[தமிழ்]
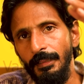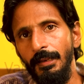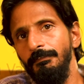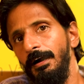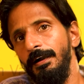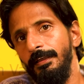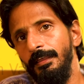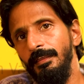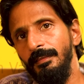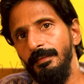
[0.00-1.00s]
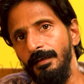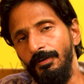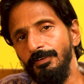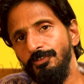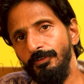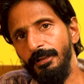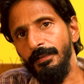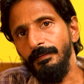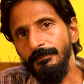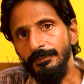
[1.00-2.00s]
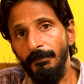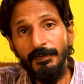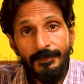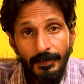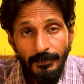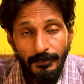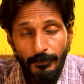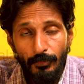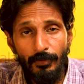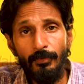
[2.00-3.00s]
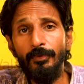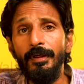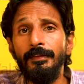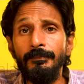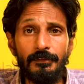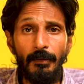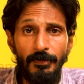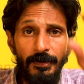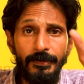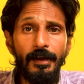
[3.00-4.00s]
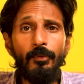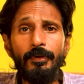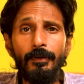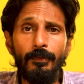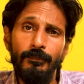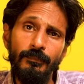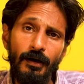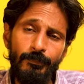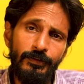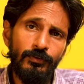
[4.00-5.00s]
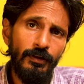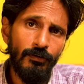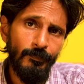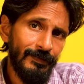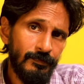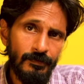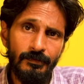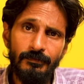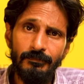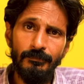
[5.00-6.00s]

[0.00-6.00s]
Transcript: தெளிவாக அவங்க சொல்கிறாங்க சமஸ்கிருதத்துக்கு கூட கொடுக்கக்கூடாது தமிழுக்கு கொடுக்கணும் அப்படின்னு சொல்லி அவங்க பேசியது